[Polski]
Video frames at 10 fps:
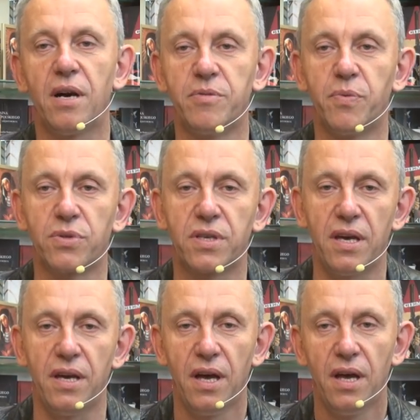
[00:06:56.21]

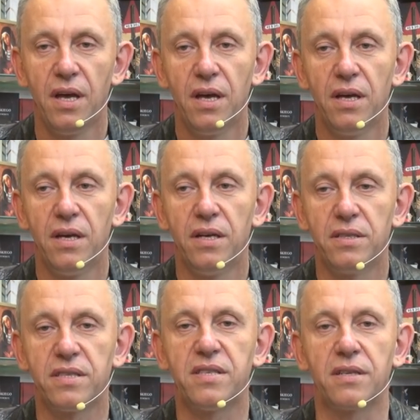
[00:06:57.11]
habsburskiej, e,
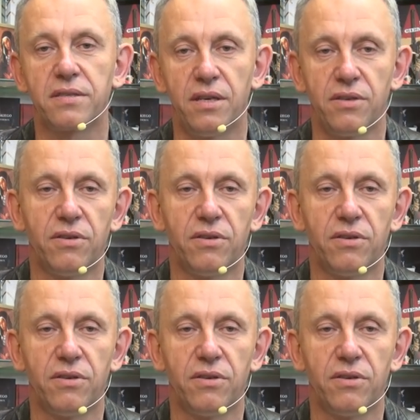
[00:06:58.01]
cesarskiej?